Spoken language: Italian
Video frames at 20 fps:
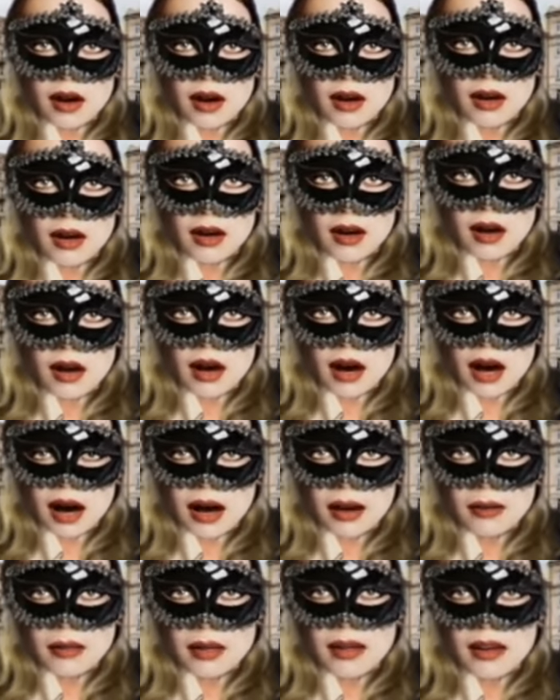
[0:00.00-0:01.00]
Si
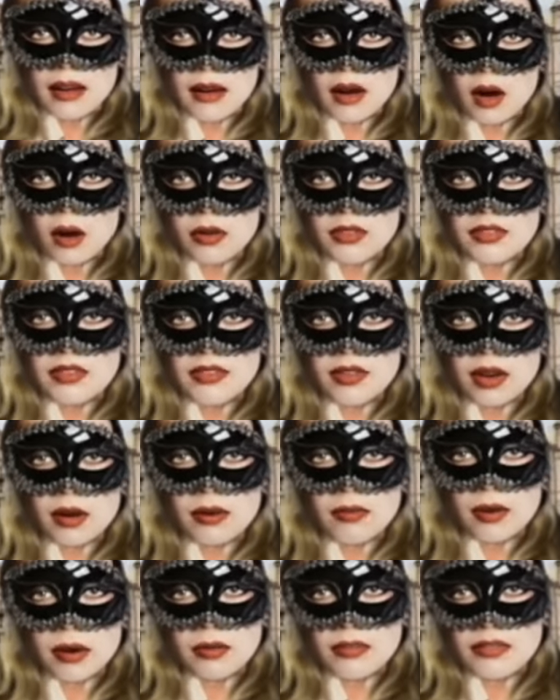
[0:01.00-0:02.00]
allega al
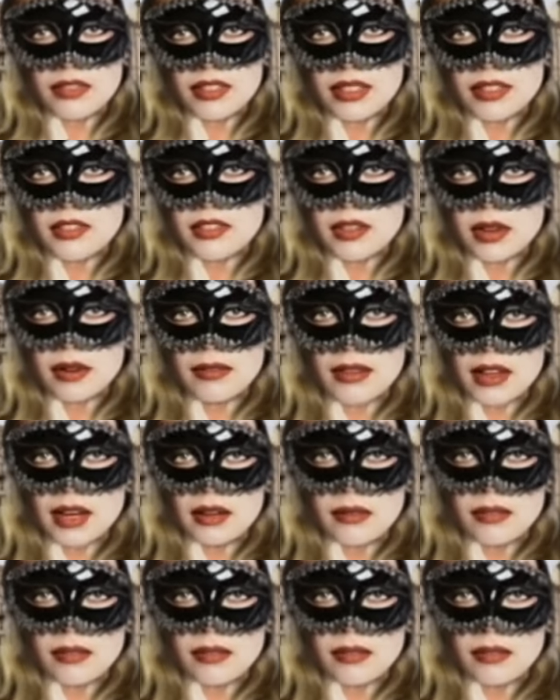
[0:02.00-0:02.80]
presente l'allegato